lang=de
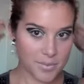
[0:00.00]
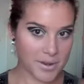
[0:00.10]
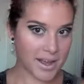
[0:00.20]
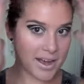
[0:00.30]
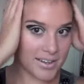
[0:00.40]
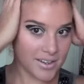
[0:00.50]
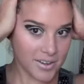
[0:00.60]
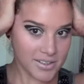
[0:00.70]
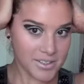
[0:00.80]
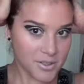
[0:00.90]
meine Haare da
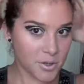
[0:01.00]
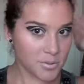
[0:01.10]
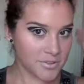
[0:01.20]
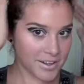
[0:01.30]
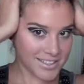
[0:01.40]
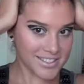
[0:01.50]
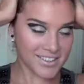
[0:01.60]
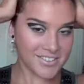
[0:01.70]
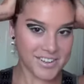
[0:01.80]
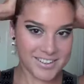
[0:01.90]
heute nicht so komisch
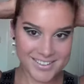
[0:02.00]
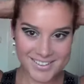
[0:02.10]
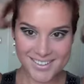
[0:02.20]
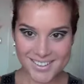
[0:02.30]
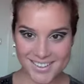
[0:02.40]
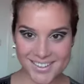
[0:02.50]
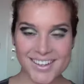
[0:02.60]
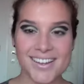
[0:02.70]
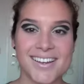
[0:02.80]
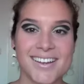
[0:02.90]
wegstehen werden.
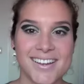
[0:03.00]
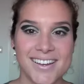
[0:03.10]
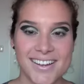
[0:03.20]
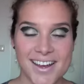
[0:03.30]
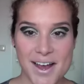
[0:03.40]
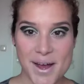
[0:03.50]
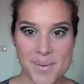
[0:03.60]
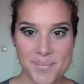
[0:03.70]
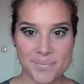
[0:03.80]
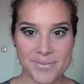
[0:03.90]

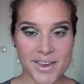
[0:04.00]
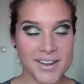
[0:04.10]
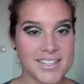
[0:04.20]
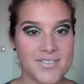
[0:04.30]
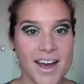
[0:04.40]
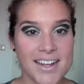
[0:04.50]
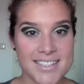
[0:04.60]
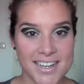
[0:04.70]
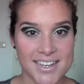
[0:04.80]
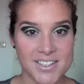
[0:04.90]
Ähm, ja, das war
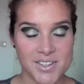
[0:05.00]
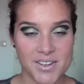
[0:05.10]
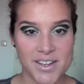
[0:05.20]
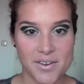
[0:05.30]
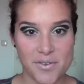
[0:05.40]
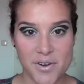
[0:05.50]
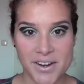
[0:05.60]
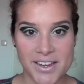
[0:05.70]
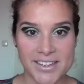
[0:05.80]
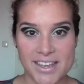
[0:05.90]
jetzt eigentlich schon der
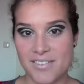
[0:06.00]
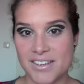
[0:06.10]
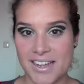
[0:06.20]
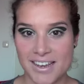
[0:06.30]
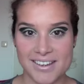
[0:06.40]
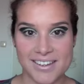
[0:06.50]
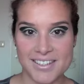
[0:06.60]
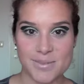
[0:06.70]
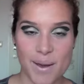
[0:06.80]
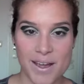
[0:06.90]
Fergie David Getter
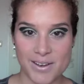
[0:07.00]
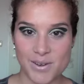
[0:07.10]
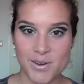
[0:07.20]
Inspired